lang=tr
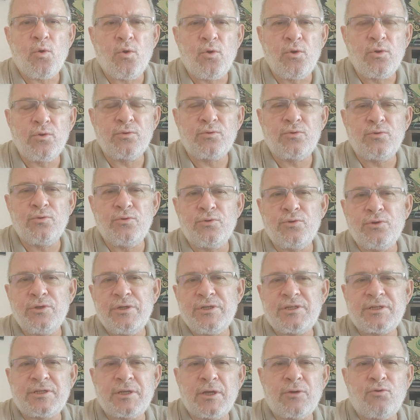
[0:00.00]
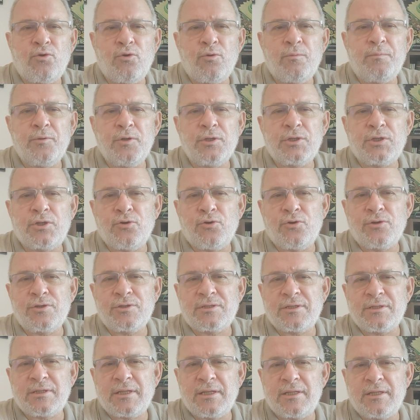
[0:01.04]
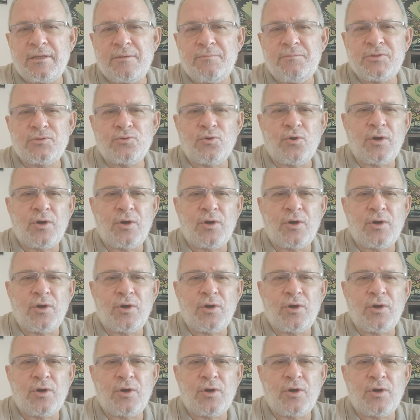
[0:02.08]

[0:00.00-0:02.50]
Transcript: olduğunu işte komplo teorisi dediğimiz